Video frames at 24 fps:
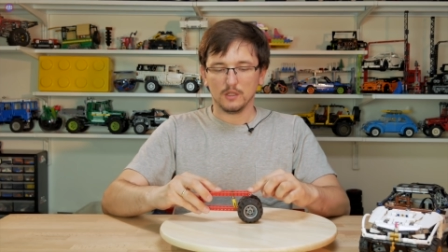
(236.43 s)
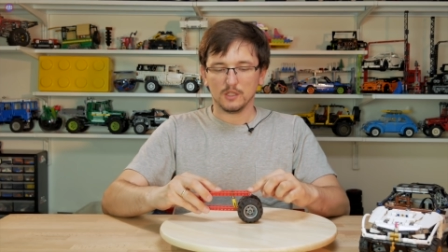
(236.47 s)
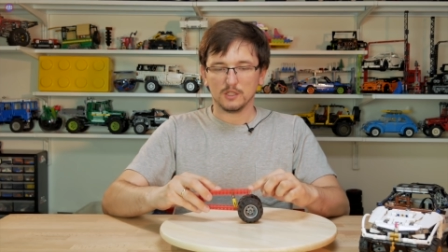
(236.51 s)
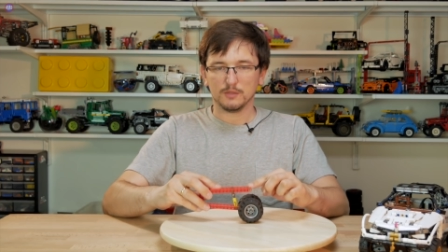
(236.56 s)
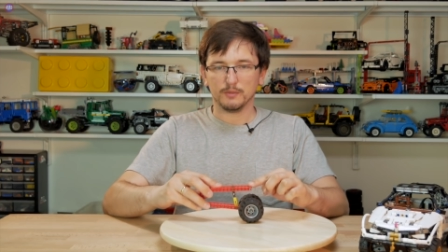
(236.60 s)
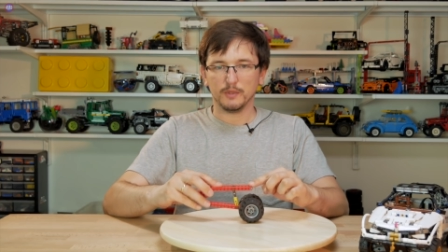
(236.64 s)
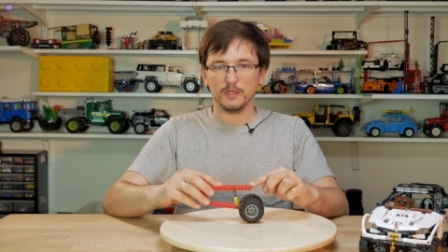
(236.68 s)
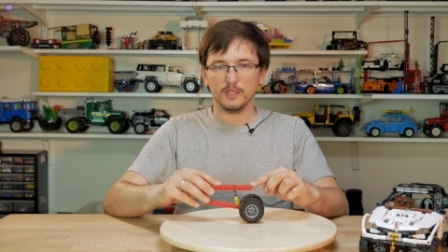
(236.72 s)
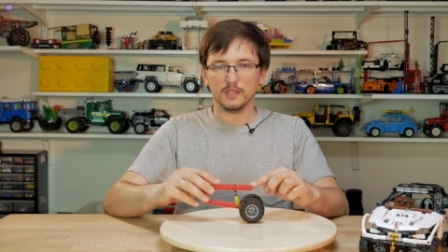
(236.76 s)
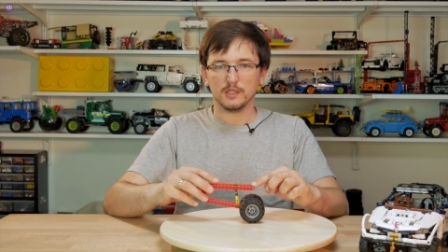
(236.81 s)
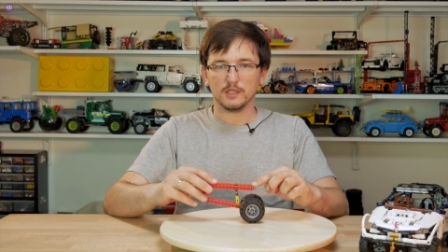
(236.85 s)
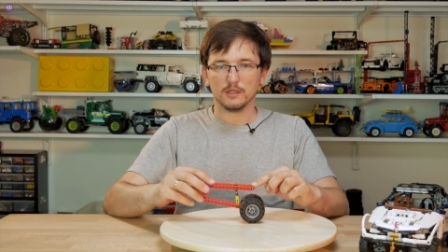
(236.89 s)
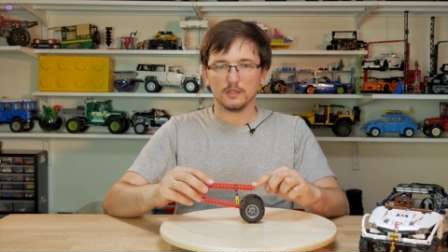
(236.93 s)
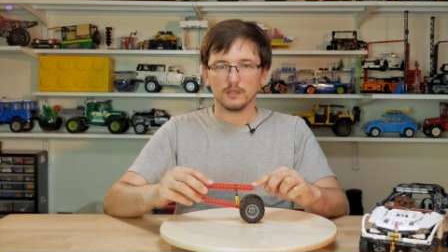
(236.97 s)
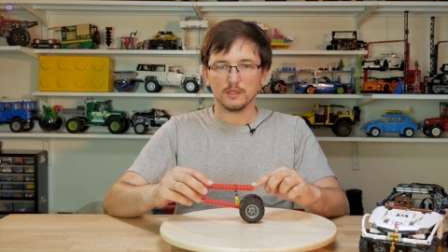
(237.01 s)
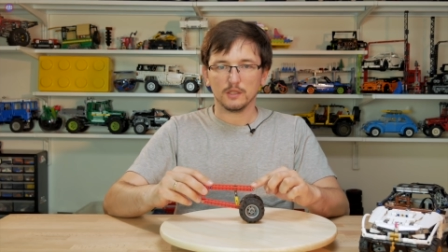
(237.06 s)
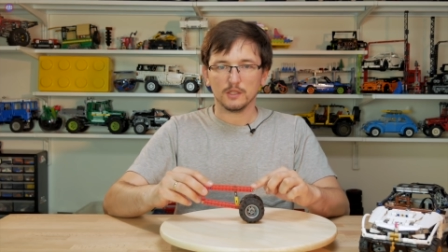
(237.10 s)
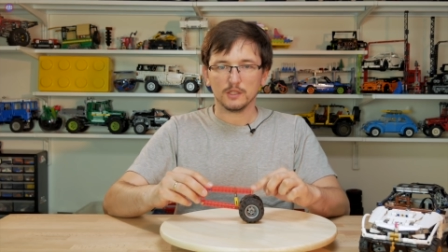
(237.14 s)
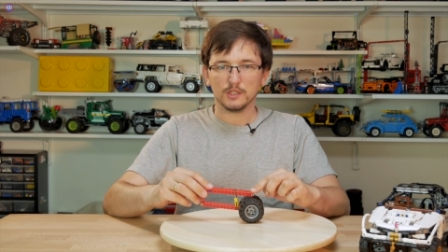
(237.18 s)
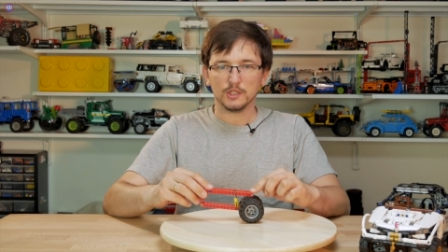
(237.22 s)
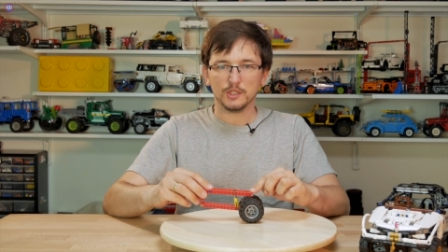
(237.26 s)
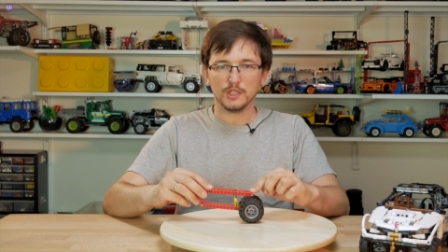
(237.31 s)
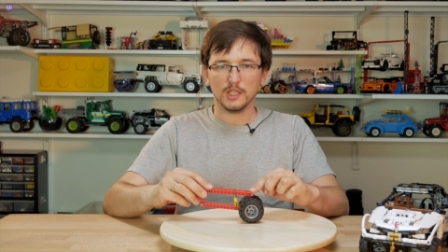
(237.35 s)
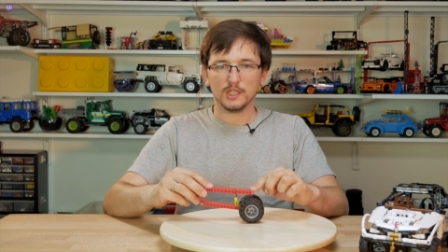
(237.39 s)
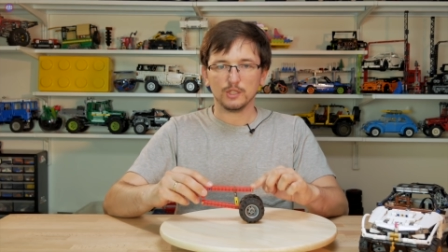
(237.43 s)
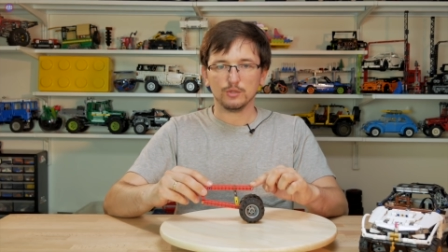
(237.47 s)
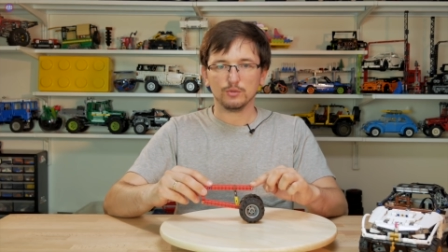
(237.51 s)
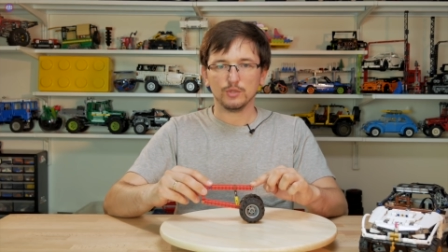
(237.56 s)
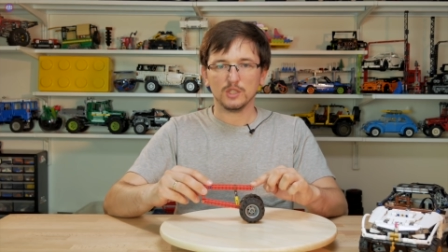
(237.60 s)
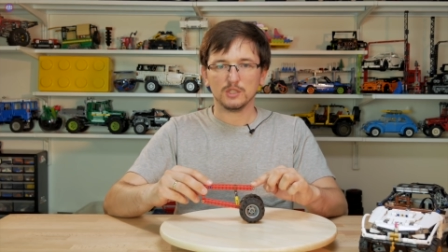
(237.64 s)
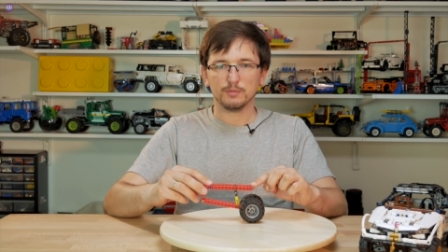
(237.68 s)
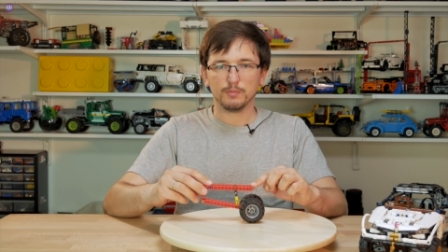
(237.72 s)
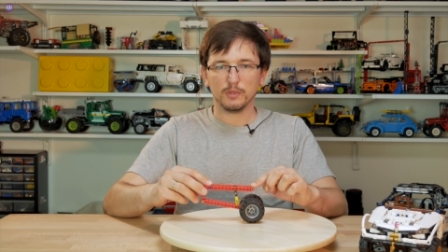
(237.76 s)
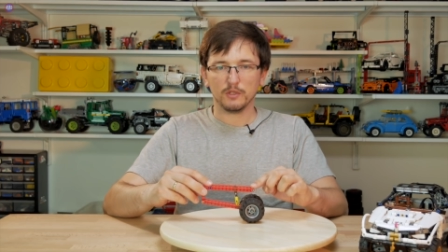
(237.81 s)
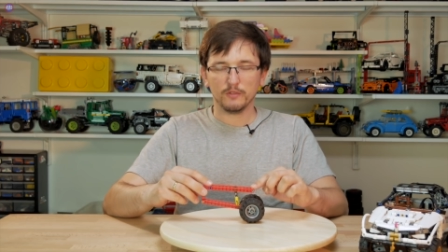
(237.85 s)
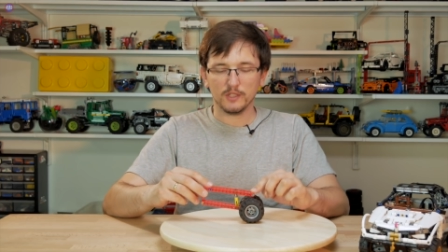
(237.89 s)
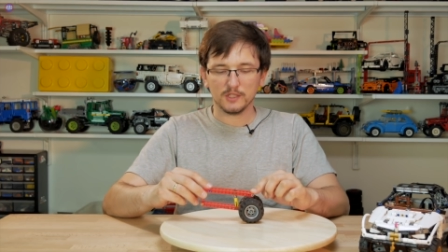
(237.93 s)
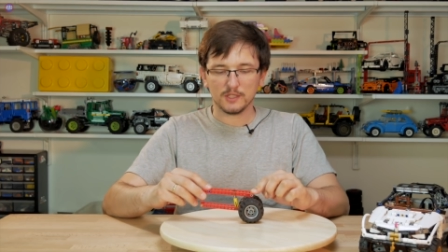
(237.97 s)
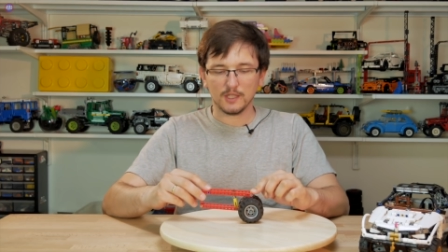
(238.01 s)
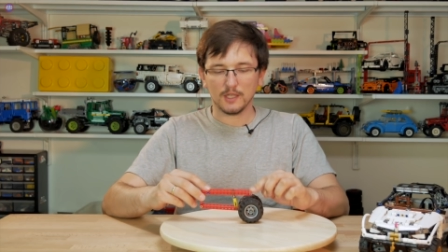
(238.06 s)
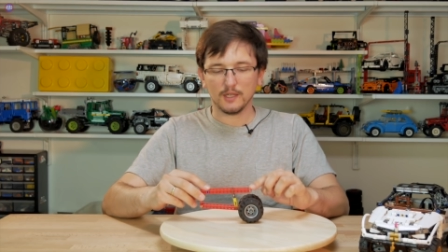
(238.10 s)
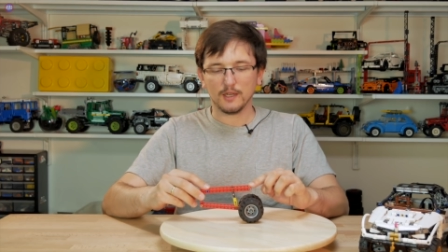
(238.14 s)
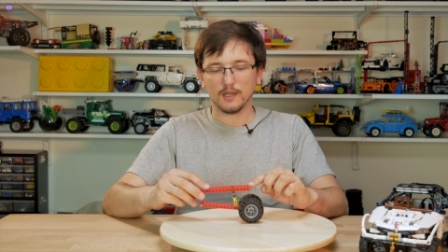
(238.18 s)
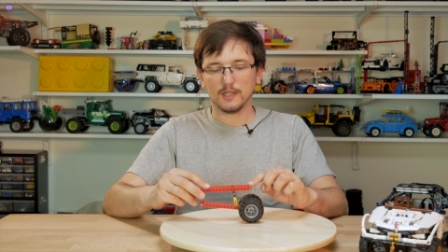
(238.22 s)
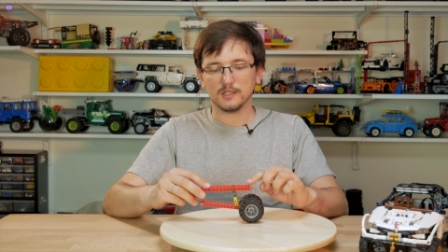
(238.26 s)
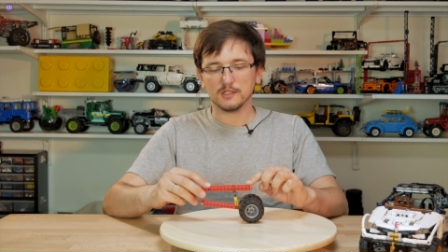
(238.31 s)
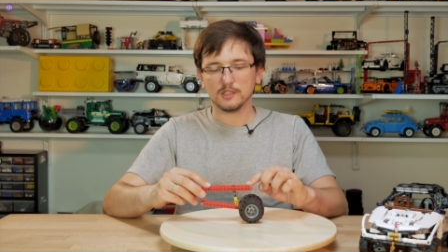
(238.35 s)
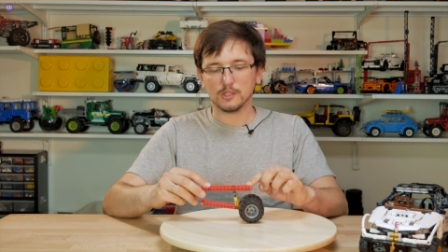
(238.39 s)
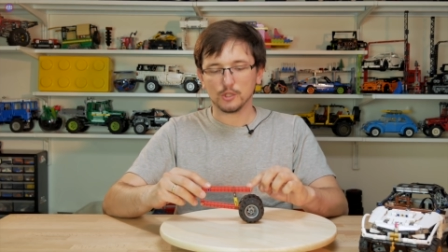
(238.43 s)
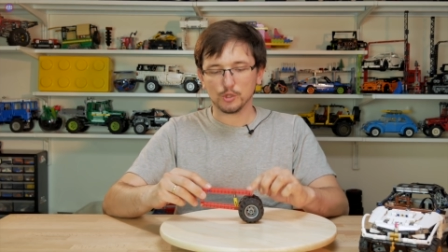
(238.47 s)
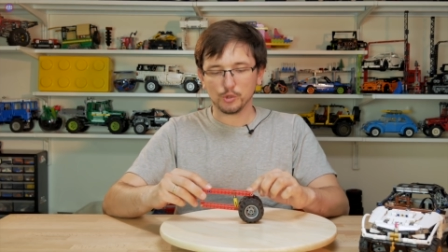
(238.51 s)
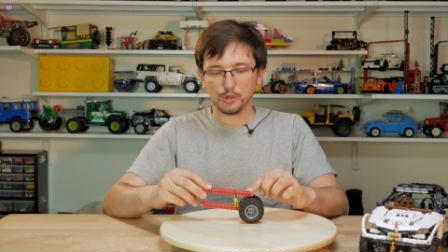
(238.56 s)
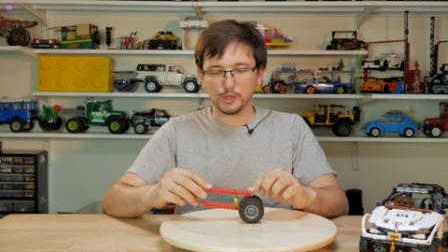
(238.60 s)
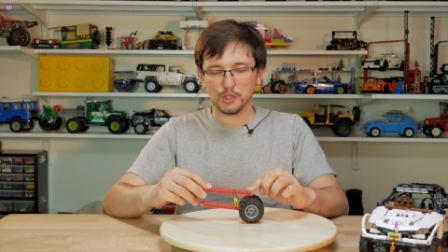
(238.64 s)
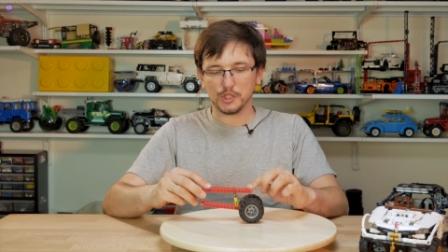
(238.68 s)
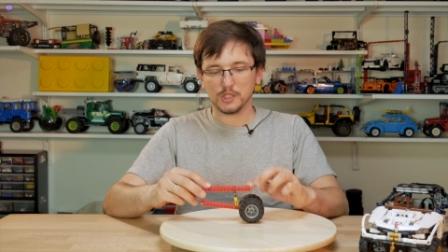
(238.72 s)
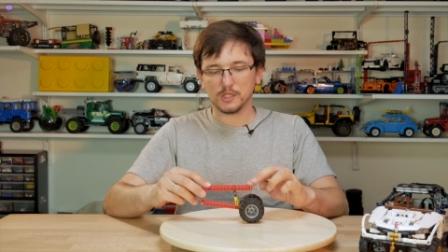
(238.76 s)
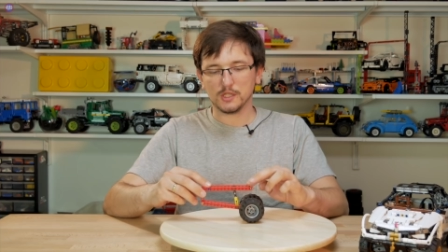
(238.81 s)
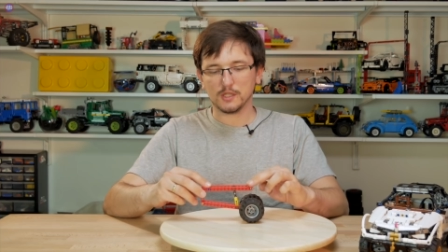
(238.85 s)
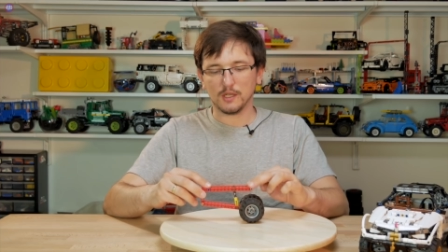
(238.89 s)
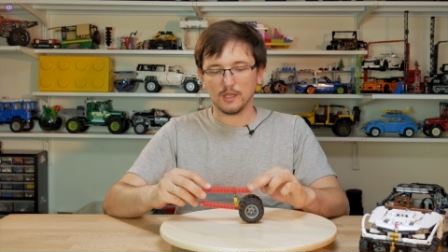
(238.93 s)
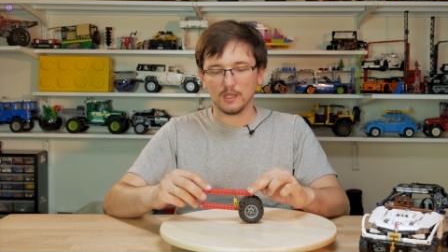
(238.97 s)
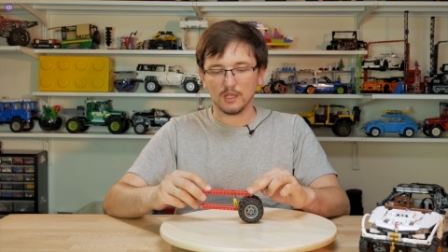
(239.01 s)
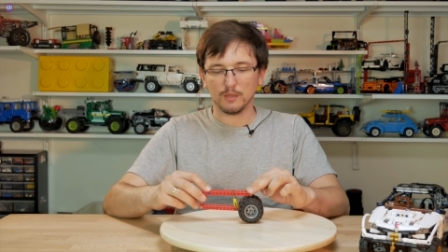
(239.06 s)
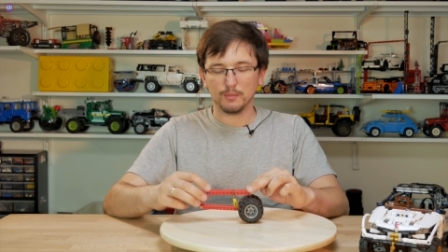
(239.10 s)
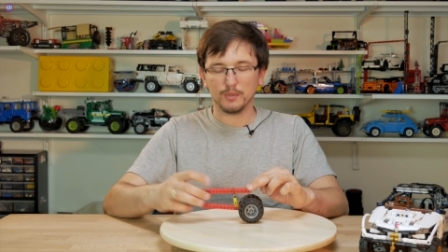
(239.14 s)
Смотрите, сейчас у нас подвеска гораздо жестче стала,